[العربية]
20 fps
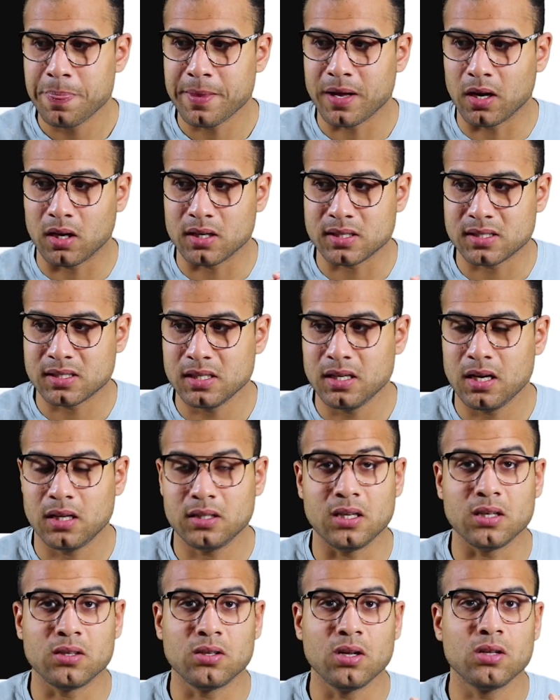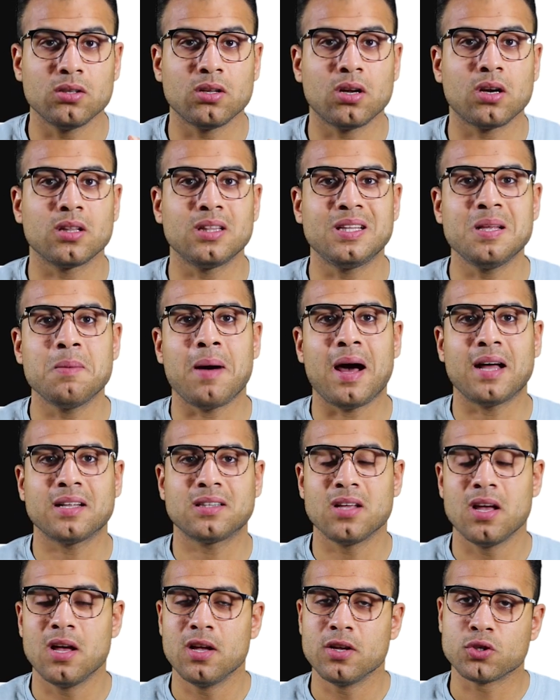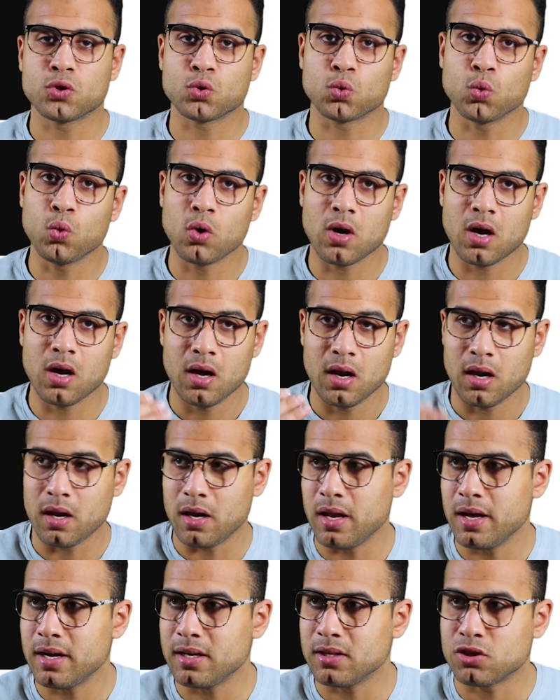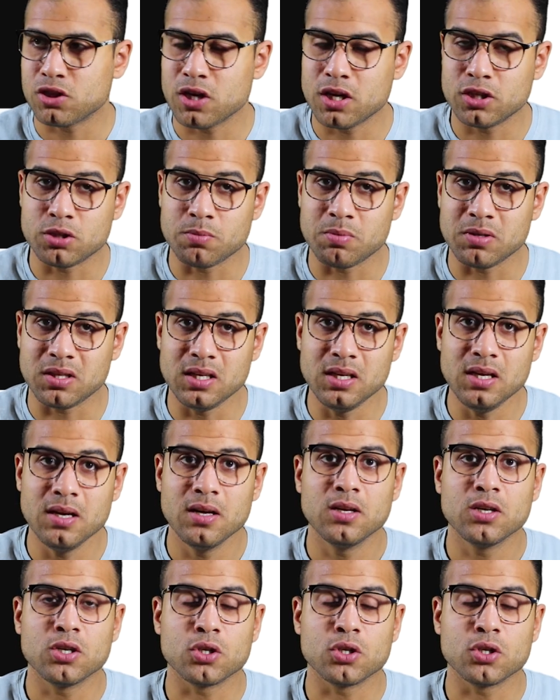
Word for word: الخاصيه دي تقدر تبعت صوره لتشات جي بي تي